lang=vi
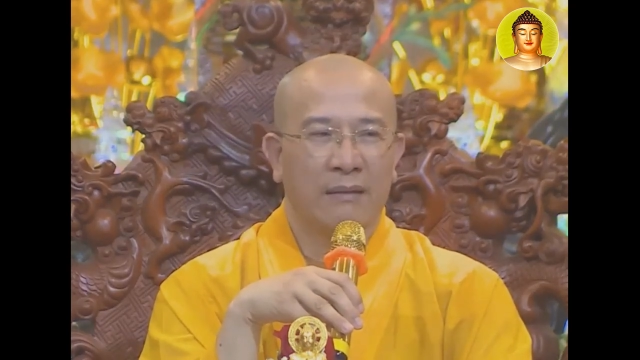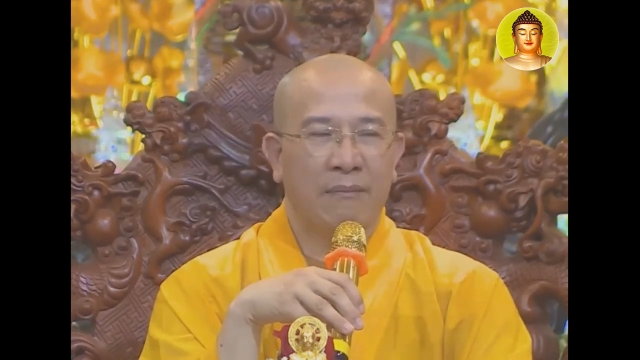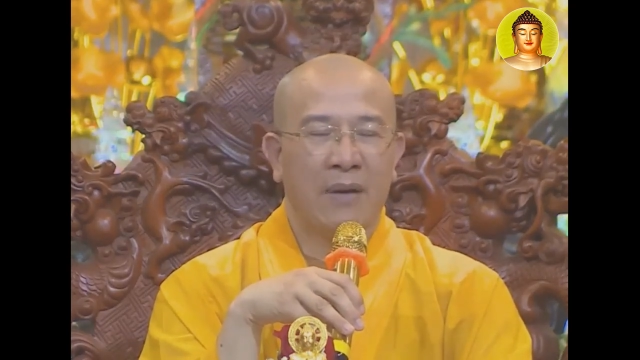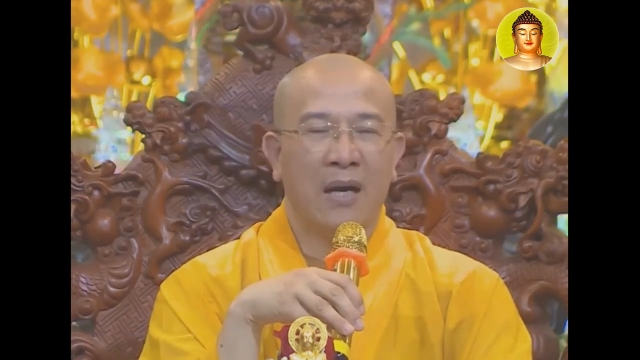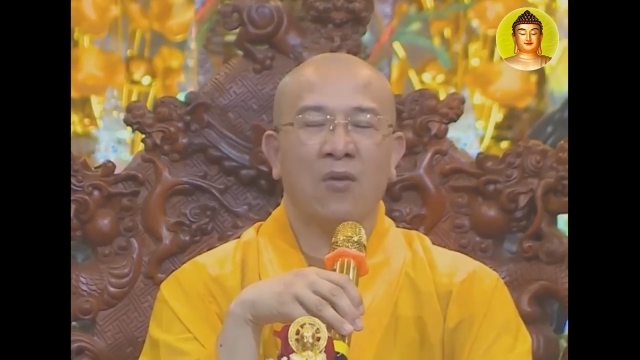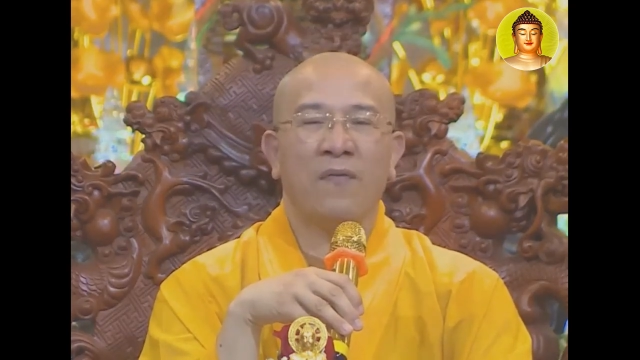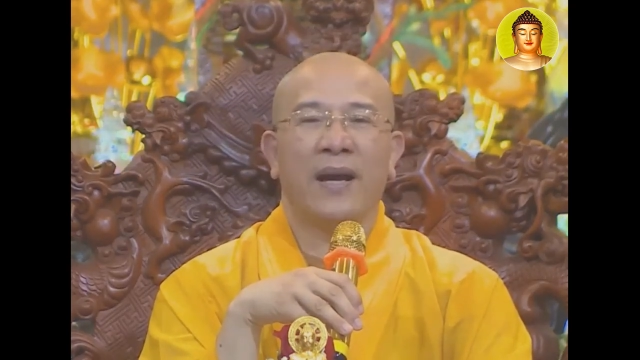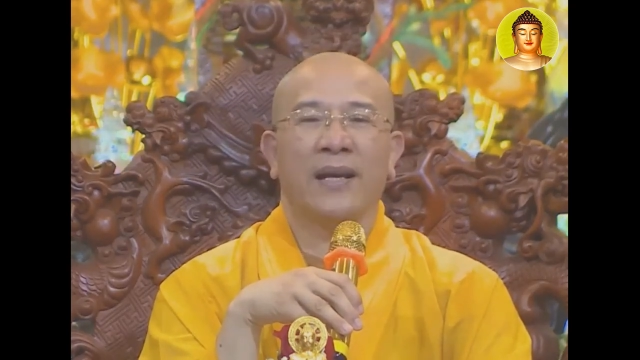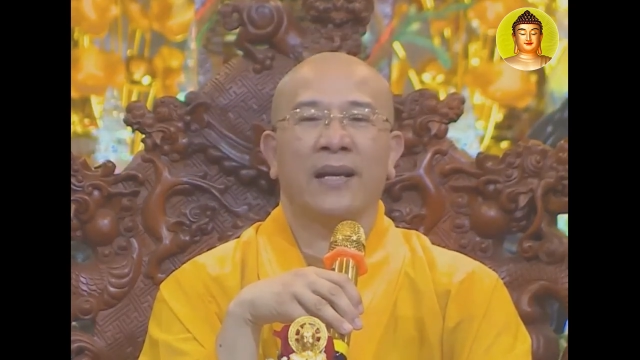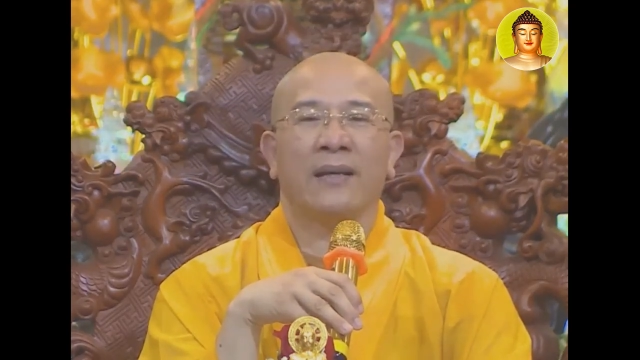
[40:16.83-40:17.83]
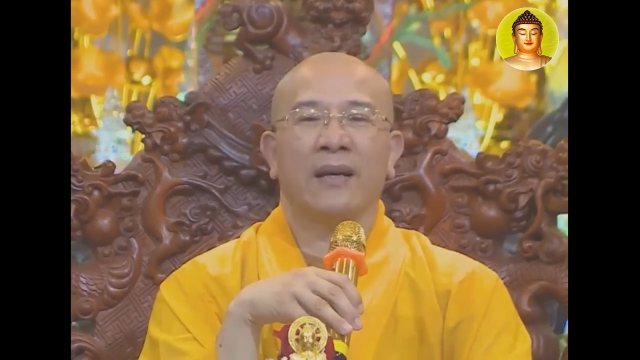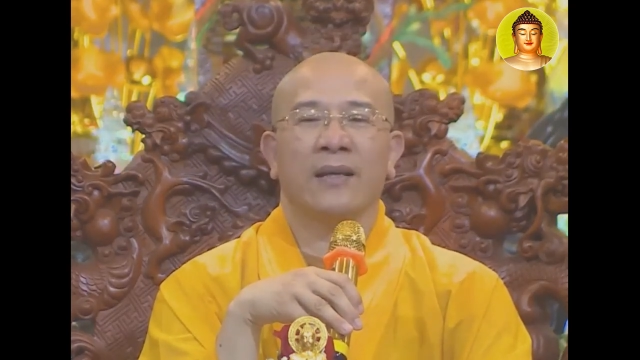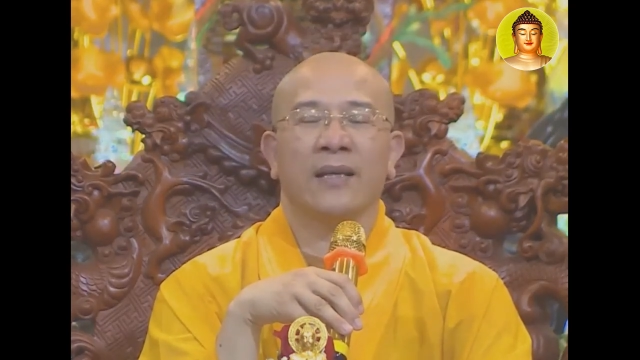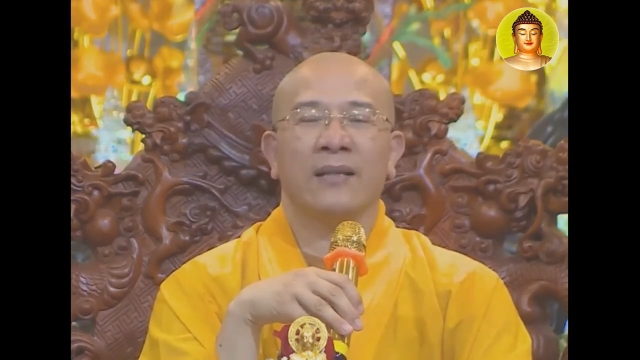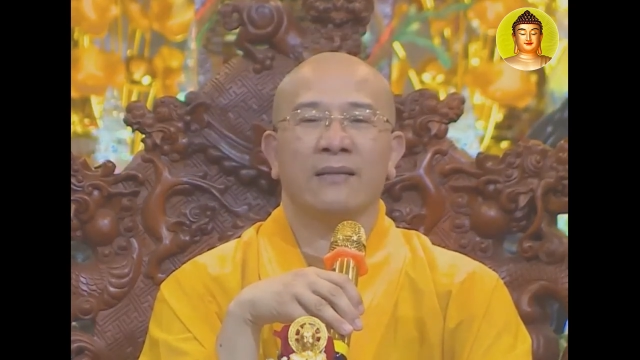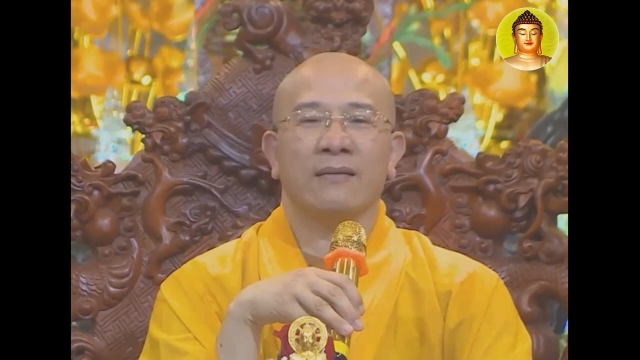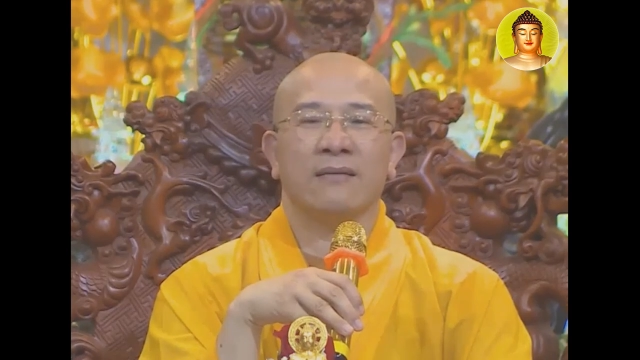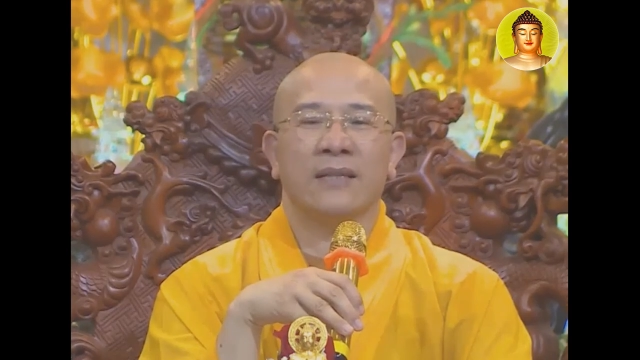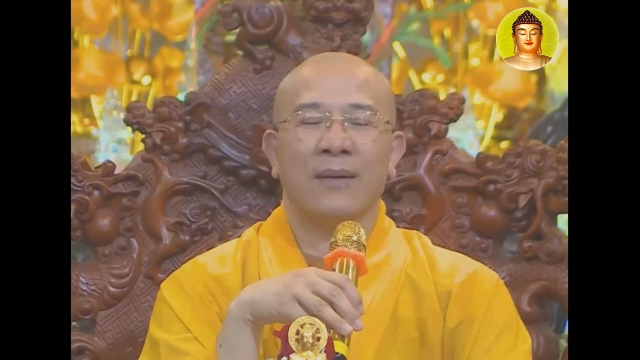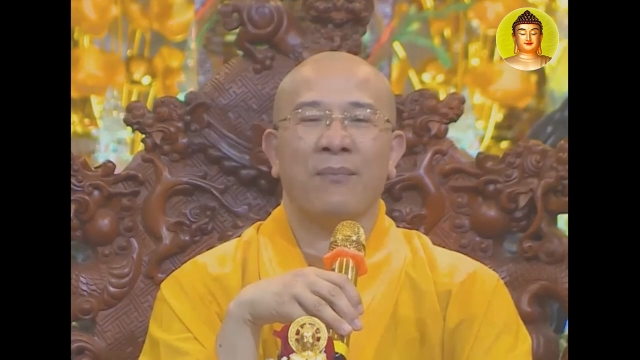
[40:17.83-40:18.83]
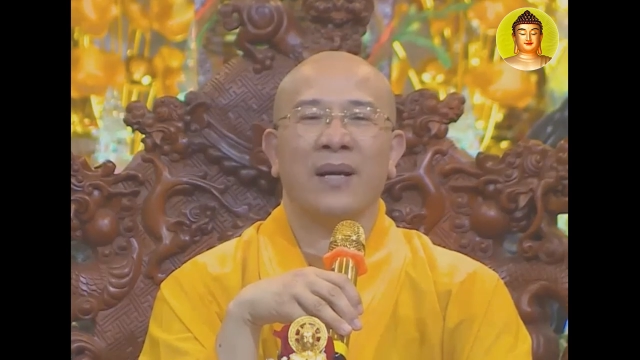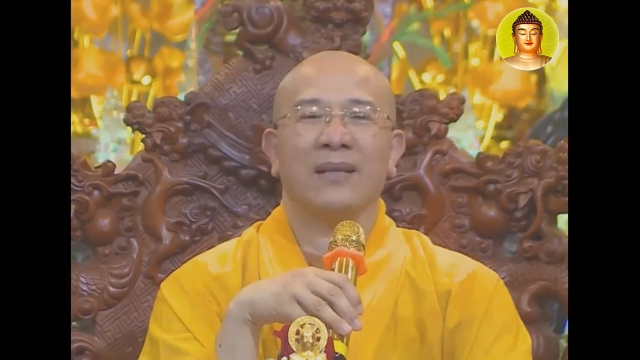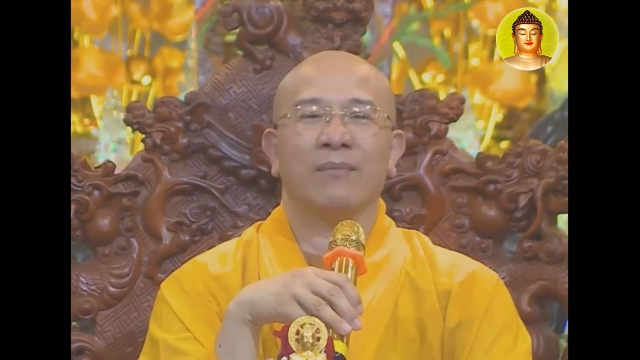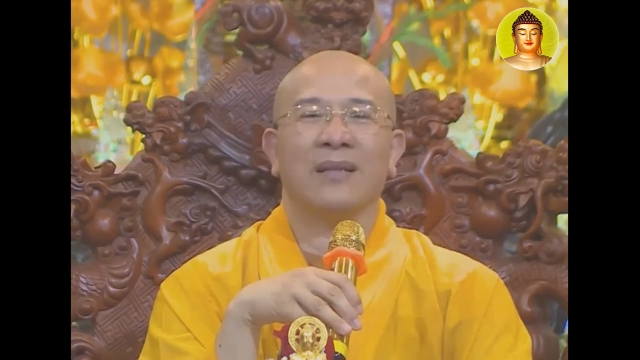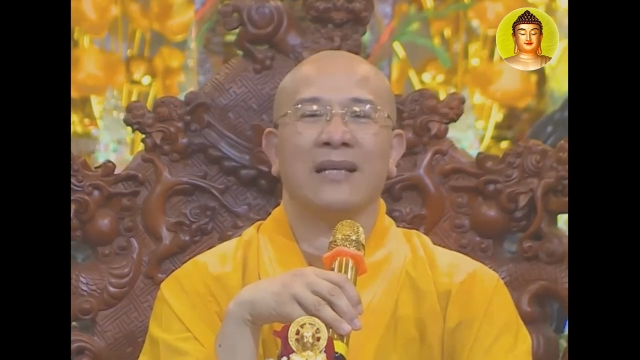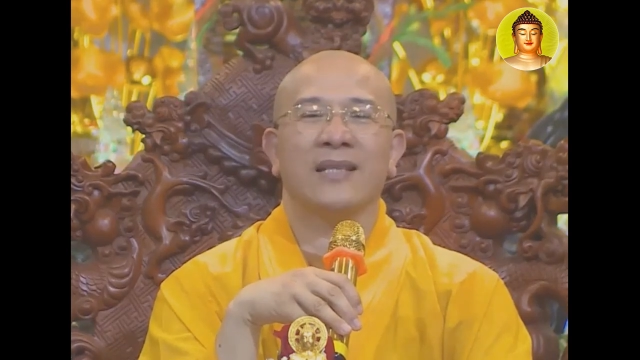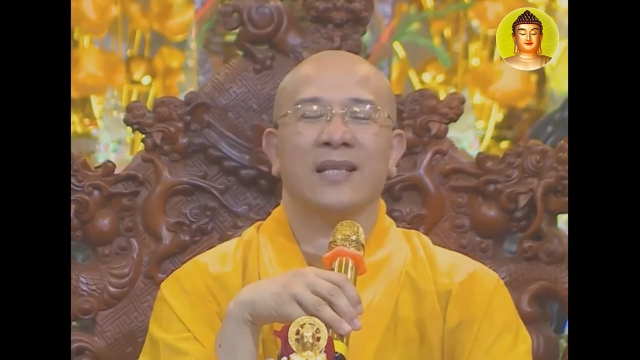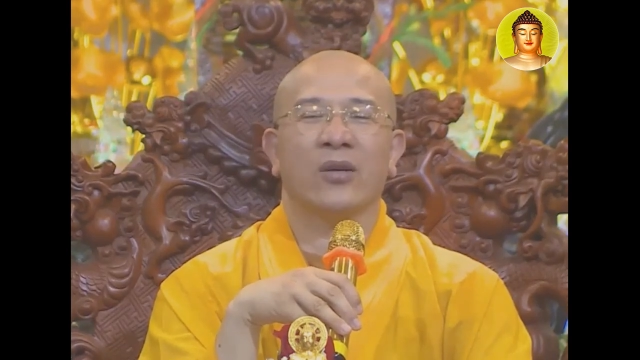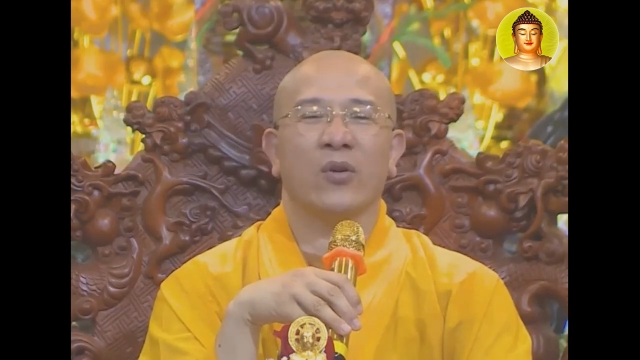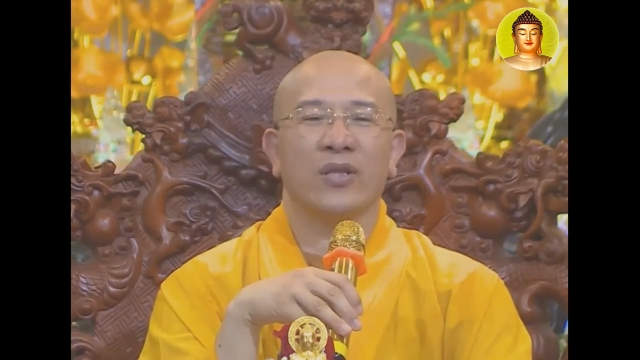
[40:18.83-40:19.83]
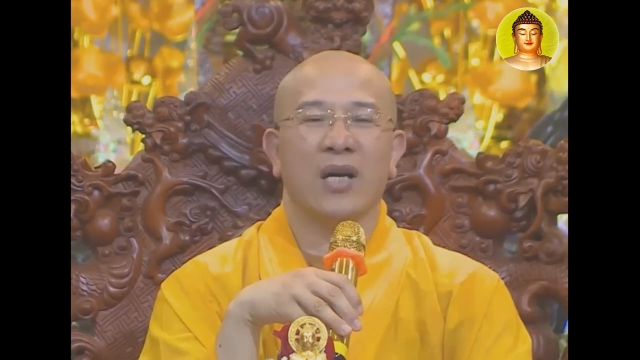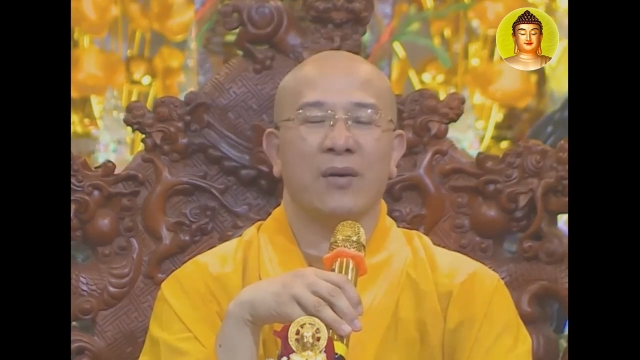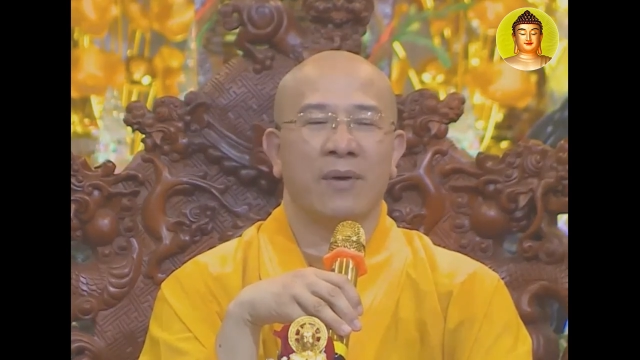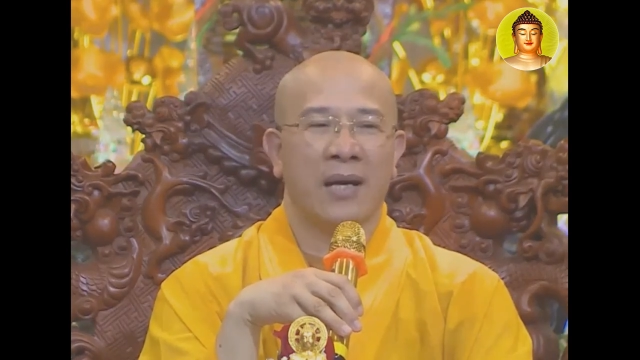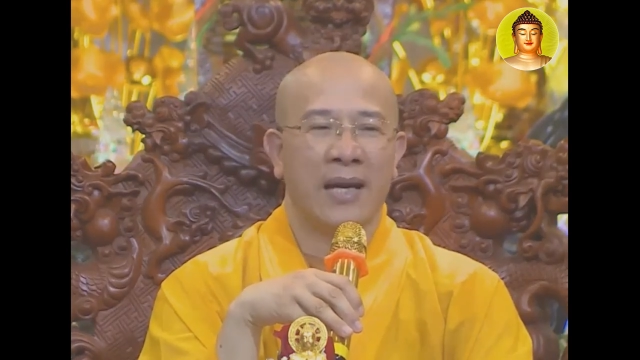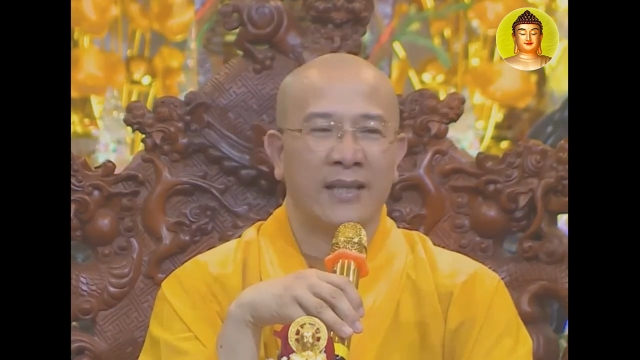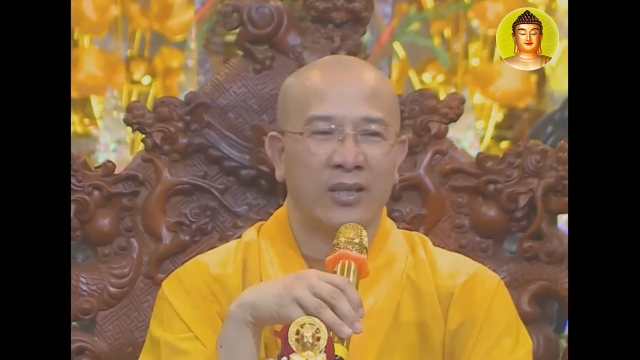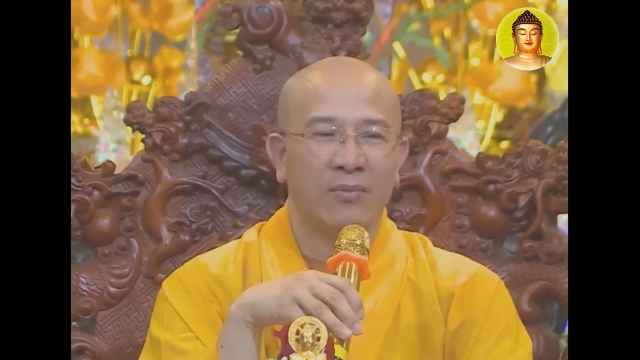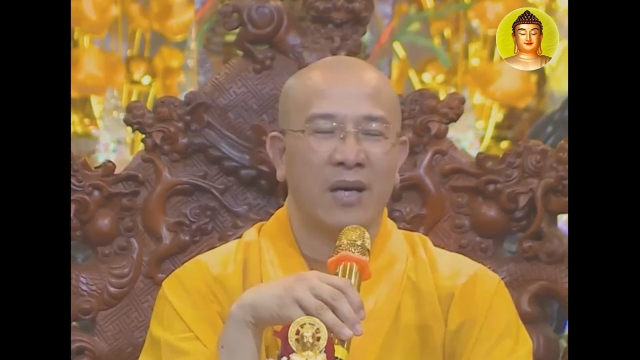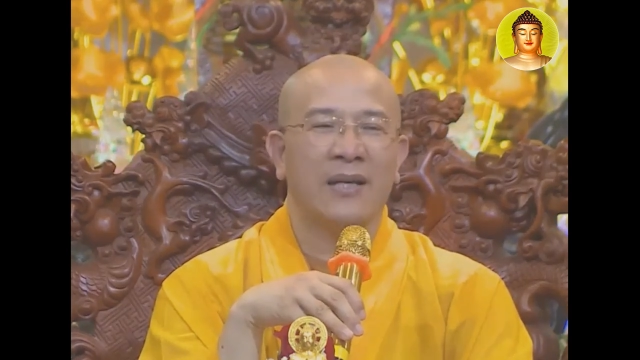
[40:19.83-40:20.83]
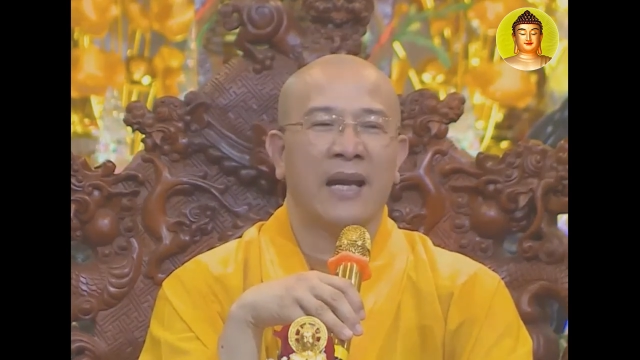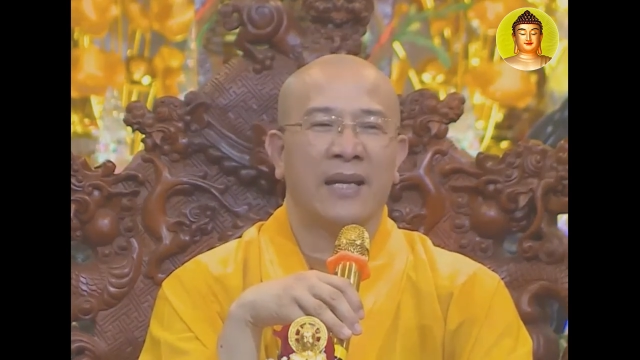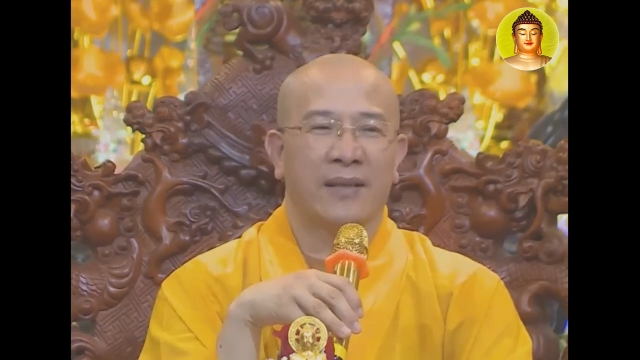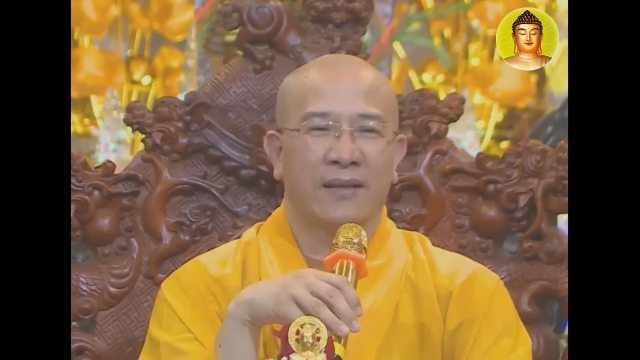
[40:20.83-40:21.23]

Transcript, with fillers: Mà không phải là đợi đến nhắm mắt mới tái sinh đến cõi trời, mà ngay trong đời này,